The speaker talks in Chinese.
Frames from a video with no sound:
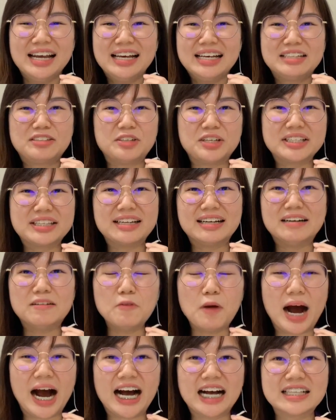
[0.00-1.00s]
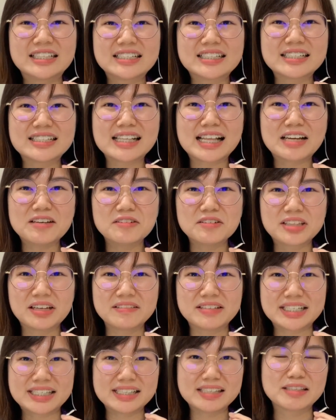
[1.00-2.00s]
觉得哇，这个 s l a n g o 到
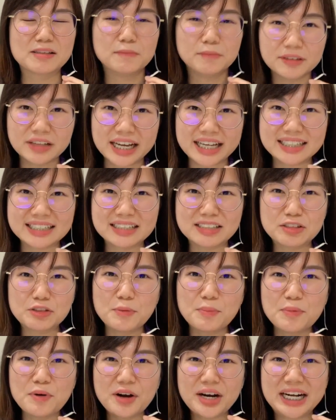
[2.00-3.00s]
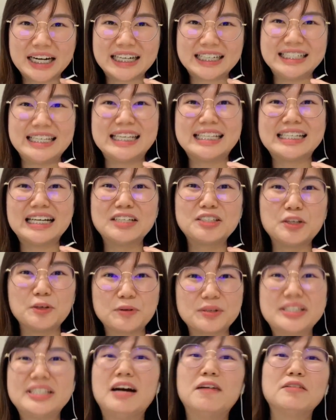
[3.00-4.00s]
底是什么来的？周末可以这样有
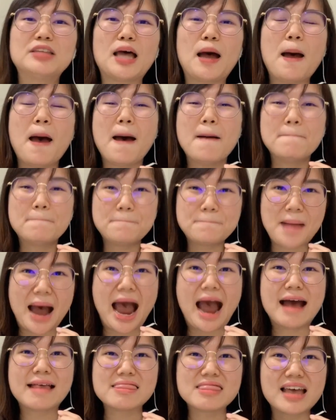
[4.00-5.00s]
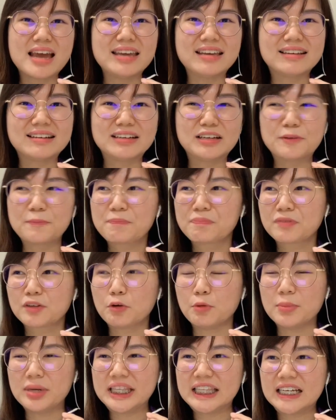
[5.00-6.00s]
效的把那一个
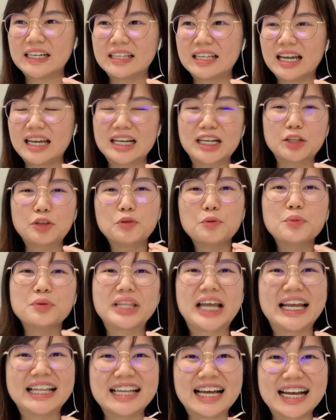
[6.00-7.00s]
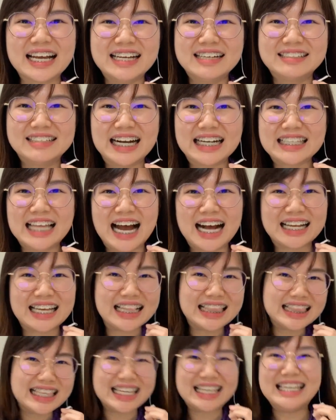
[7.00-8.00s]
我们的那一个肚腩啊，让它给
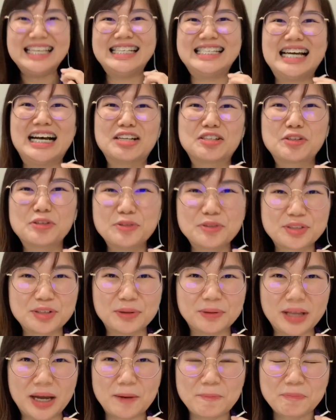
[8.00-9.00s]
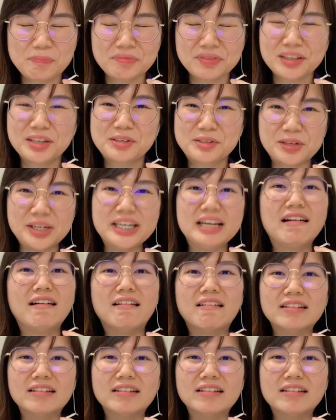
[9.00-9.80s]
离家出走了。所以啊